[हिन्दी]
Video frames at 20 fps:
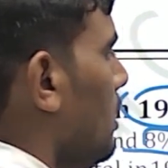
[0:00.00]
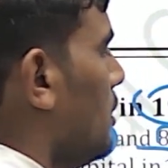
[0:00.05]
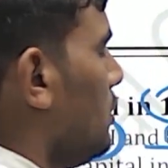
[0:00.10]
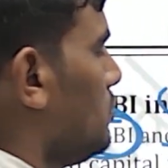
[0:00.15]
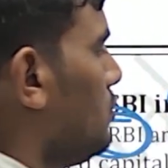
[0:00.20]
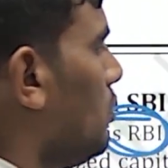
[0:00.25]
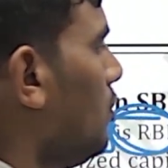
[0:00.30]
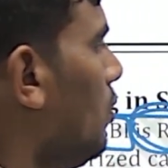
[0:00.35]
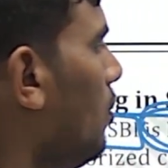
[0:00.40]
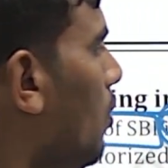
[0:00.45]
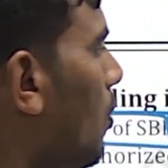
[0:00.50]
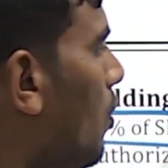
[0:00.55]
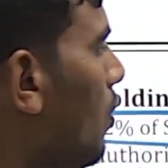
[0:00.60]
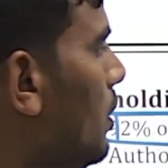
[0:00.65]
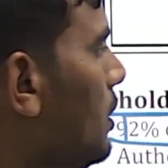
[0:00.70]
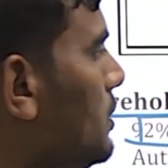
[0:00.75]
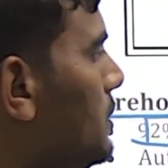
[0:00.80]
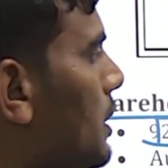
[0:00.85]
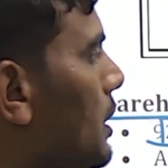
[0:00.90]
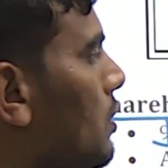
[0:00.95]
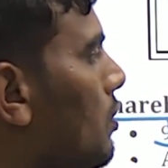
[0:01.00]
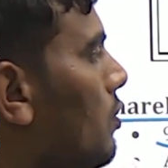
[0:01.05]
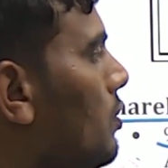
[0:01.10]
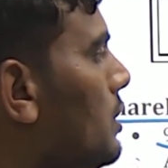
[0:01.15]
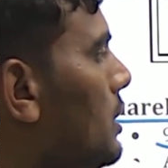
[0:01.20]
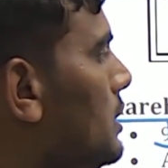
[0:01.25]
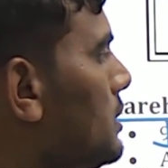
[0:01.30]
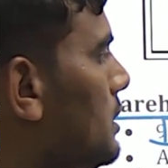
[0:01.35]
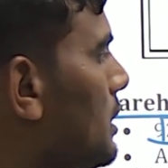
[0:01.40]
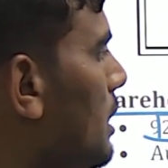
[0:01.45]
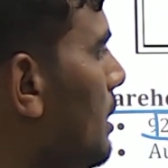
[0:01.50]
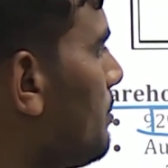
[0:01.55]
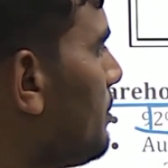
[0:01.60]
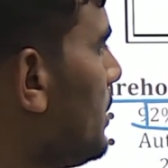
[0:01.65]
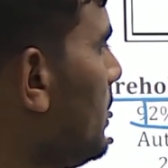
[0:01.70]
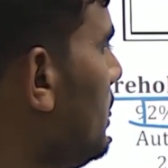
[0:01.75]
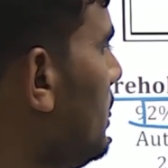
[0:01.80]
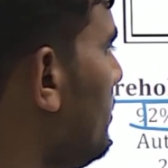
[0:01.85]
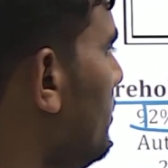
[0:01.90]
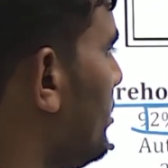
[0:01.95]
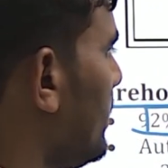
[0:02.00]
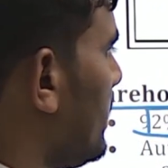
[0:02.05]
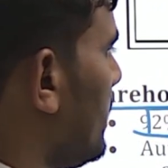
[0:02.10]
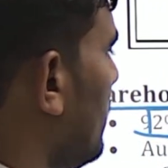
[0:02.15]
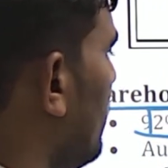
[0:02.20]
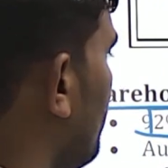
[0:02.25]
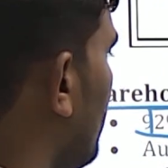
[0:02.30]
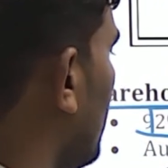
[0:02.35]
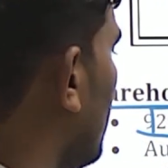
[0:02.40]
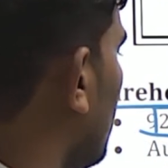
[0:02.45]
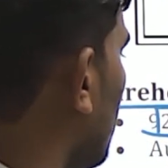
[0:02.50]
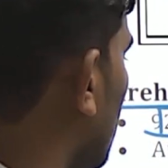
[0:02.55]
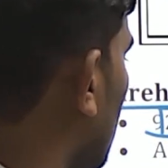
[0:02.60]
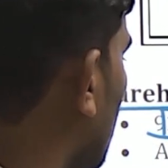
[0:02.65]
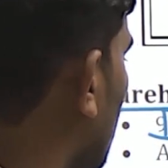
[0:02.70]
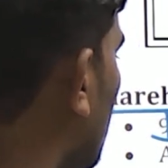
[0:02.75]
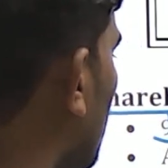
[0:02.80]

जो ओल्ड शेयर होल्डर्स थे आपके इम्पीरियल बैंक के